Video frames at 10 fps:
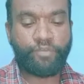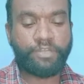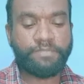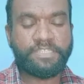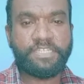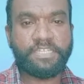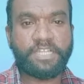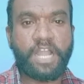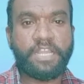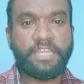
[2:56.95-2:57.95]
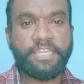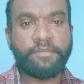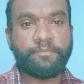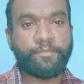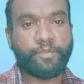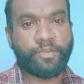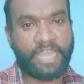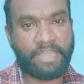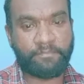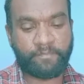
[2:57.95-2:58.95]
ஒன்பது கார்டனிங்
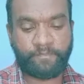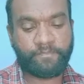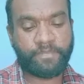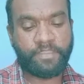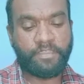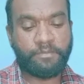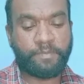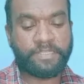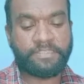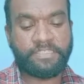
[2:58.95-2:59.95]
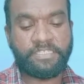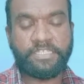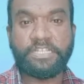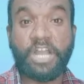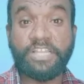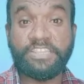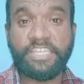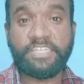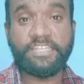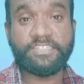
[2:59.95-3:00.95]
ப்ரோக்ராம் பத்து
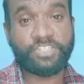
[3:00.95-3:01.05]
காந்தியன்